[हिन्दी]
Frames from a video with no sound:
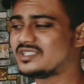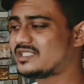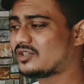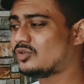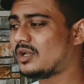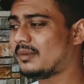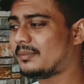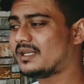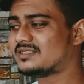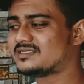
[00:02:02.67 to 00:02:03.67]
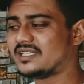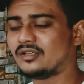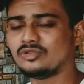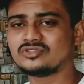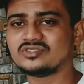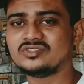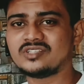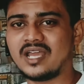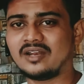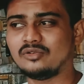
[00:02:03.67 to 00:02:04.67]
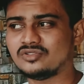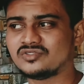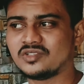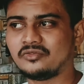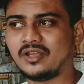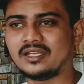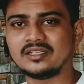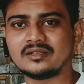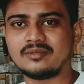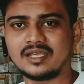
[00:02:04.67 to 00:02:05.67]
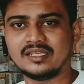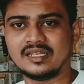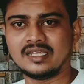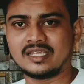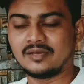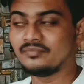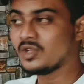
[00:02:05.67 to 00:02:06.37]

अच्छा क्यों ना मैं पहले जेक इस रैर और इस जिप फाइल के अंदर में आखिर है क्या